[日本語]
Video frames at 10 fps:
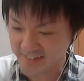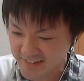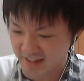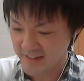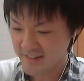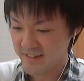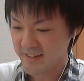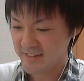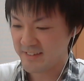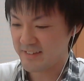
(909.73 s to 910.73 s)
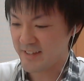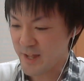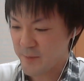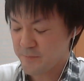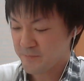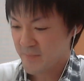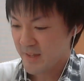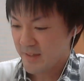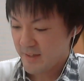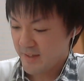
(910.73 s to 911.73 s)
さて、で、
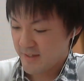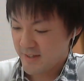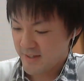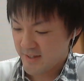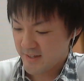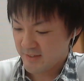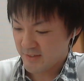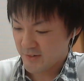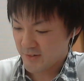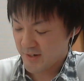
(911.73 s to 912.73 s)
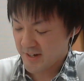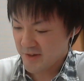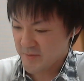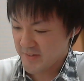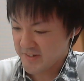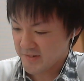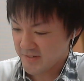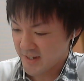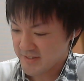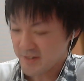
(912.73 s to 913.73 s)
えー、っと、あれ読みましょう
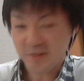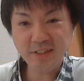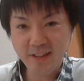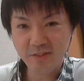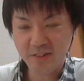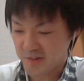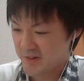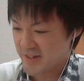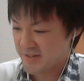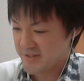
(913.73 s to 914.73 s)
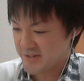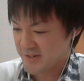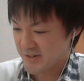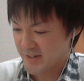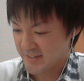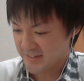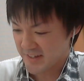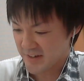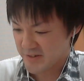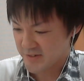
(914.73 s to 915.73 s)
か。で、これで、とりあえず攻略終了なんで、
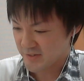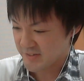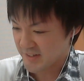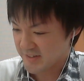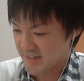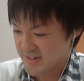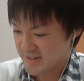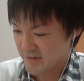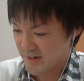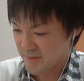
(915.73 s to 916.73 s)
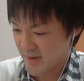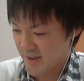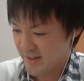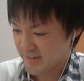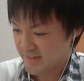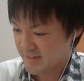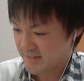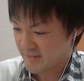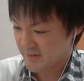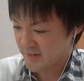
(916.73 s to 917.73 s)
最後にちょっと雑談して終わりま
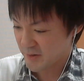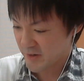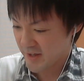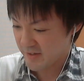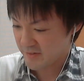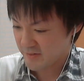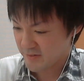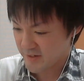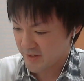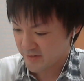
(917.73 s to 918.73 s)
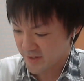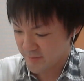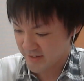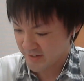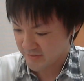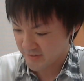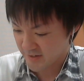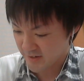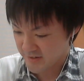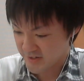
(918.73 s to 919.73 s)
す。これこれ。これをね、見たく
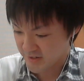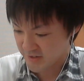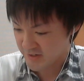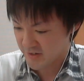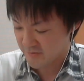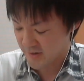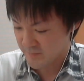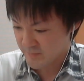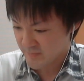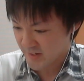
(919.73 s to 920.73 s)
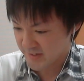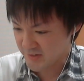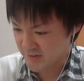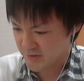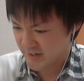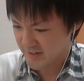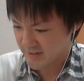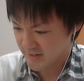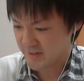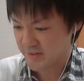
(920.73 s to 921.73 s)
て。あ、進化できへんわ。あ、するとかいいんだ
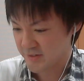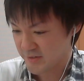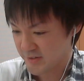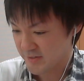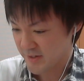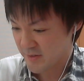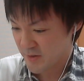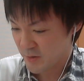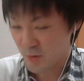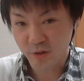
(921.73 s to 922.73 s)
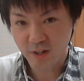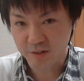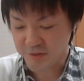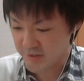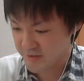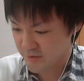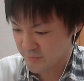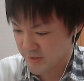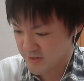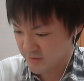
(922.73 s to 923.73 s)
よね。あ、それするというね。これ覚醒スキル
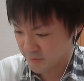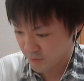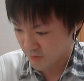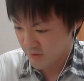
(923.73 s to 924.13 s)
めっちゃある。そう。